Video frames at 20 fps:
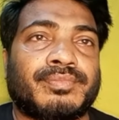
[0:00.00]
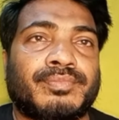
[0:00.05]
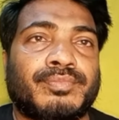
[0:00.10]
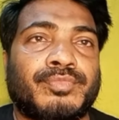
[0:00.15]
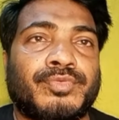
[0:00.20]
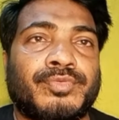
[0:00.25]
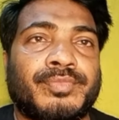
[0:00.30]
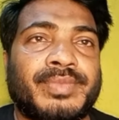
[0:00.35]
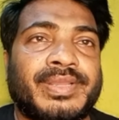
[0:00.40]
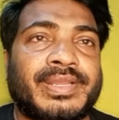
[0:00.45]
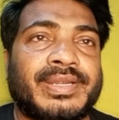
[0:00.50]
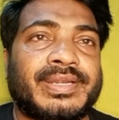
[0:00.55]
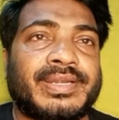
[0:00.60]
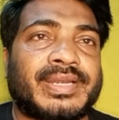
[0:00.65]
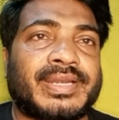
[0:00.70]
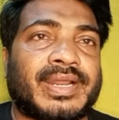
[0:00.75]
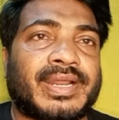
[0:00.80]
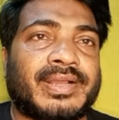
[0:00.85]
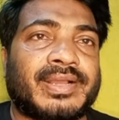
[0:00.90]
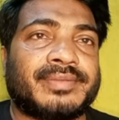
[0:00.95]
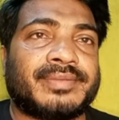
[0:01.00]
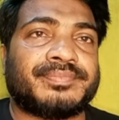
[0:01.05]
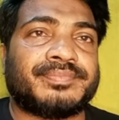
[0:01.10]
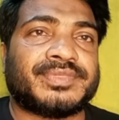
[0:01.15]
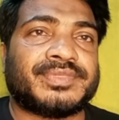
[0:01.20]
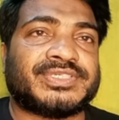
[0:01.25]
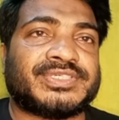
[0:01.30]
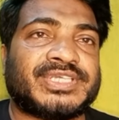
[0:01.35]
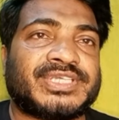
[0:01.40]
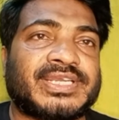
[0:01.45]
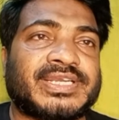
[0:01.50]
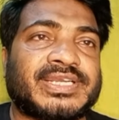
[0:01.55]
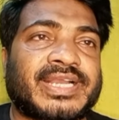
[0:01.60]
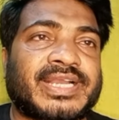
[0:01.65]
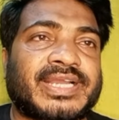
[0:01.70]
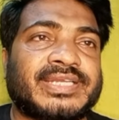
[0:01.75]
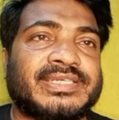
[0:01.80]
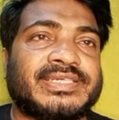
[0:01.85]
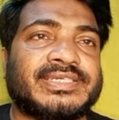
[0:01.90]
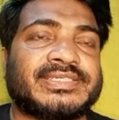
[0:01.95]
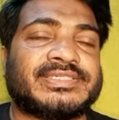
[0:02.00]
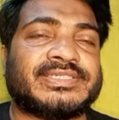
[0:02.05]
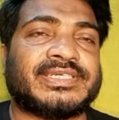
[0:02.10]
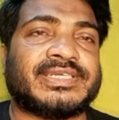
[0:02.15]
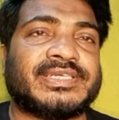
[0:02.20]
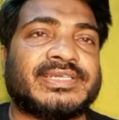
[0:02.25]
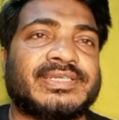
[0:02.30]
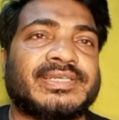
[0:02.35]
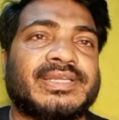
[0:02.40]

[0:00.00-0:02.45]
মুমিনরা শিক্ষা নিয়েছে